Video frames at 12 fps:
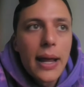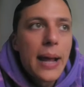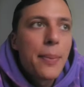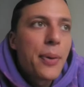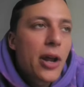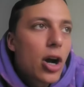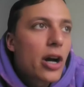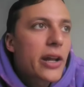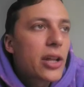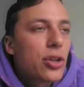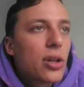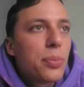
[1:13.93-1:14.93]
e però
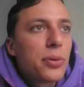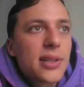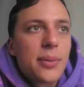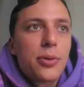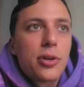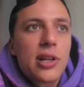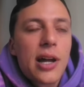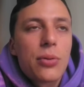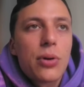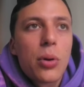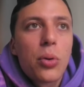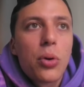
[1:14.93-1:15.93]
credo di poter portare
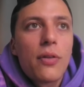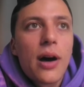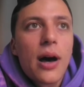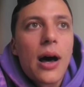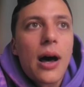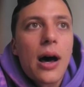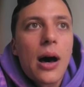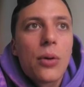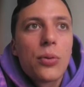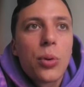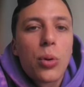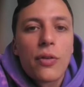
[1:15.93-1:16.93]
una nuova,
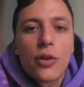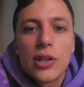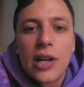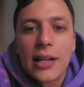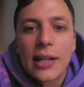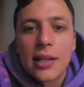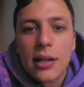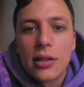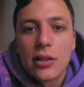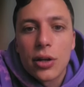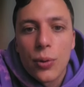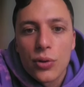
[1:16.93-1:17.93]
una nuova ondata
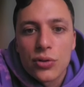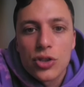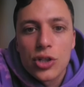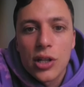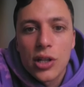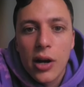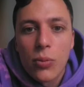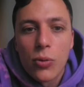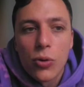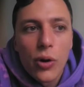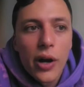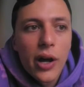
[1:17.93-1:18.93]
all'interno di questo genere che
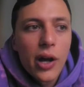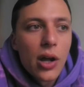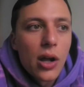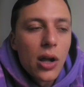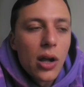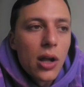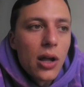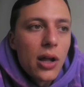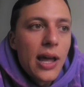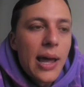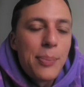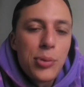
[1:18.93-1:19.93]
comunque
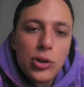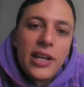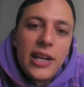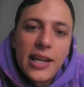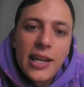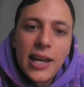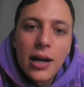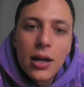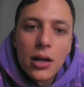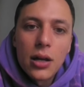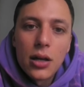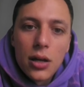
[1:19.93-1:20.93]
è più di
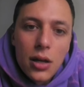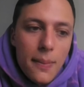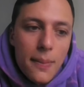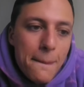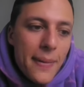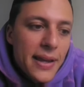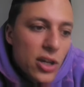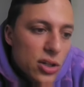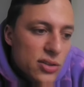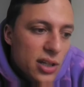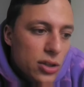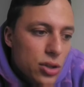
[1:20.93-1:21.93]
nicchia, ma io
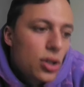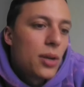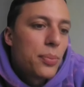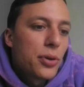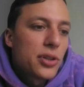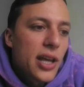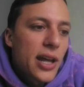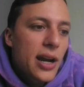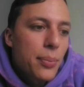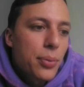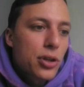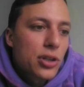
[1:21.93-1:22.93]
sento di poter
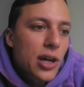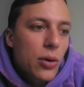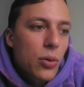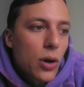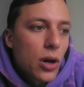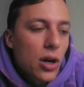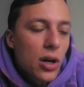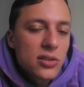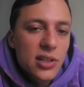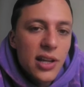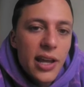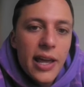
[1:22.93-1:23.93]
apportare un
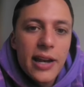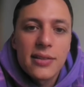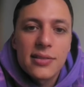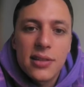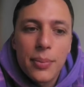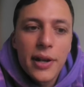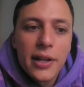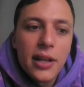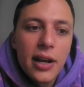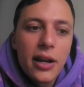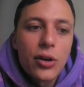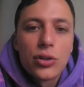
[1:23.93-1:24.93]
qualcosa che riesca a
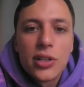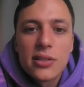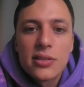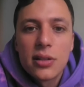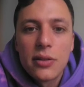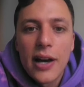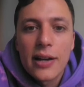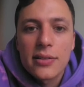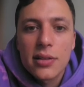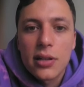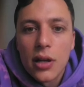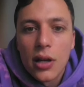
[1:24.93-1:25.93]
prendere audience
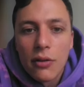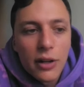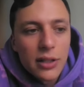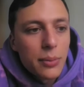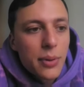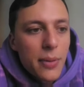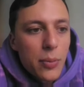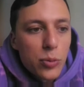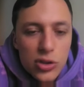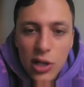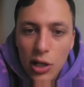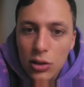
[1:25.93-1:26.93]
diverse. Infatti per me
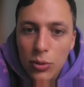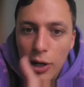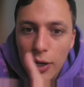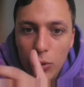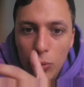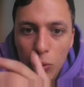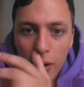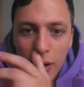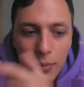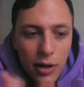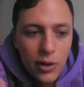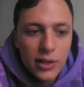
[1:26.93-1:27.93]
Buscando Money comunque
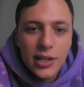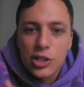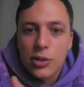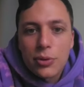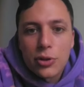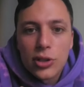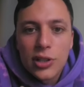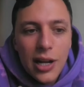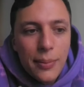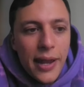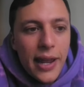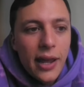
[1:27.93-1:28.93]
rimane una traccia prodotta da
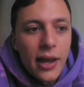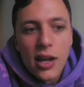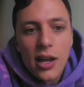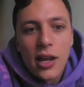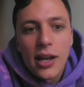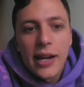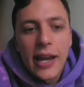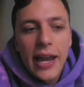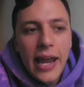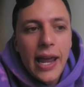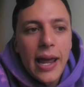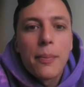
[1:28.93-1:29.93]
me
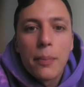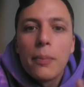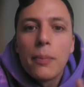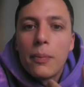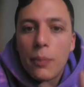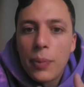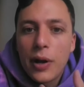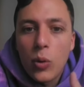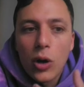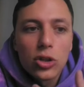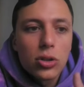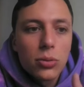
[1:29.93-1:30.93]
che per
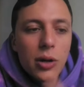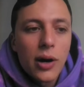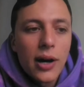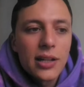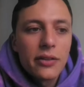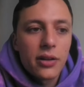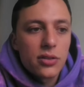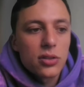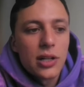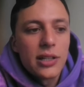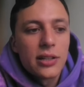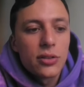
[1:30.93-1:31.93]
quanto mi riguarda aveva
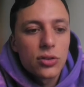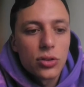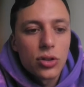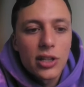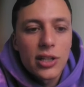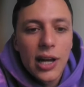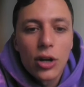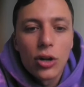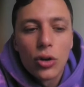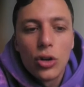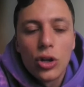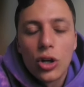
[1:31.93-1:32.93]
sonorità
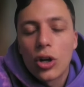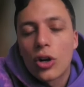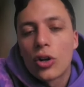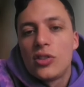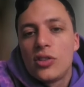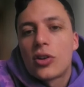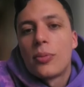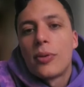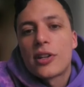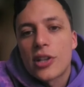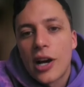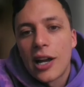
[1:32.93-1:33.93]
non così
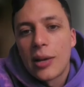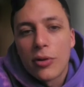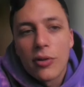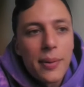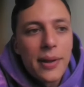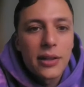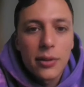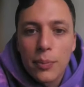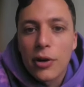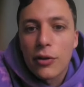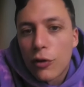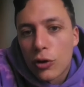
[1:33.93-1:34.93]
commerciali. Poi ovviamente
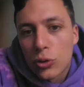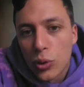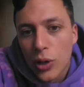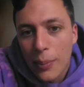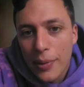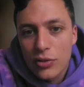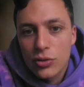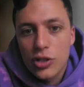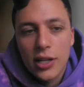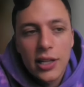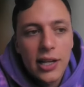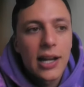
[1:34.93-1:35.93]
per fortuna ha preso
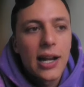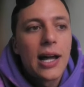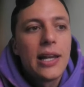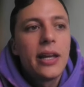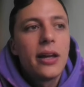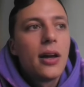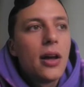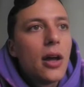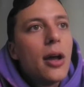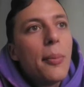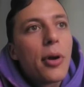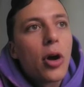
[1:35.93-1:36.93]
certi canali
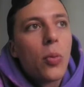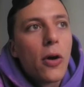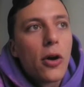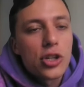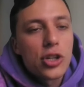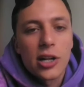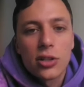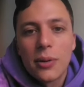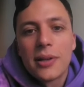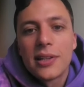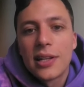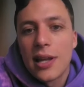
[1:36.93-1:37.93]
però comunque ho cercato di
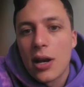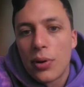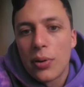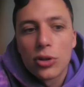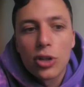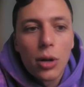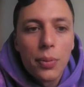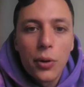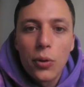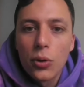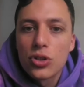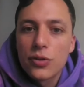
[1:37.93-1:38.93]
mantenere un primo drop in
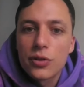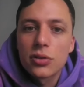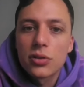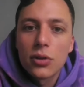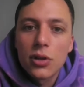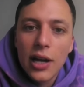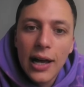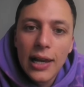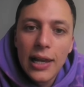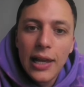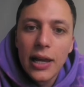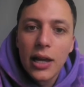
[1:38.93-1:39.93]
cui non ci fosse un
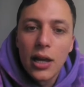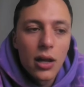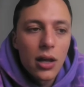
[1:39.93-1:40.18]
vocale,